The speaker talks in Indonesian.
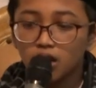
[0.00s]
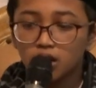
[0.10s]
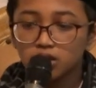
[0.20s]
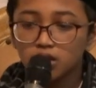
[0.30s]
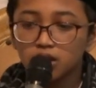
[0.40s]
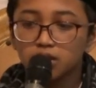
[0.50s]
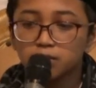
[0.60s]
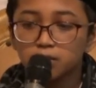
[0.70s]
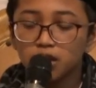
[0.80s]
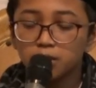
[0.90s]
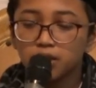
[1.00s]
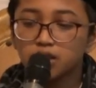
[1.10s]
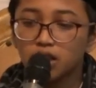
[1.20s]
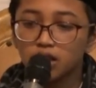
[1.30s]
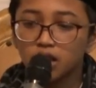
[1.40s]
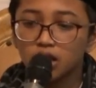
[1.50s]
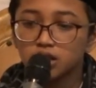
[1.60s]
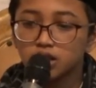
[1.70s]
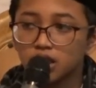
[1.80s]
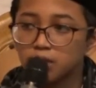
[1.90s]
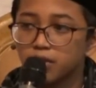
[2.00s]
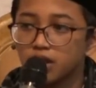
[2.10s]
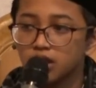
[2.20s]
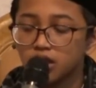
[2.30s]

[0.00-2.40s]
Allah melipat gandakan siapa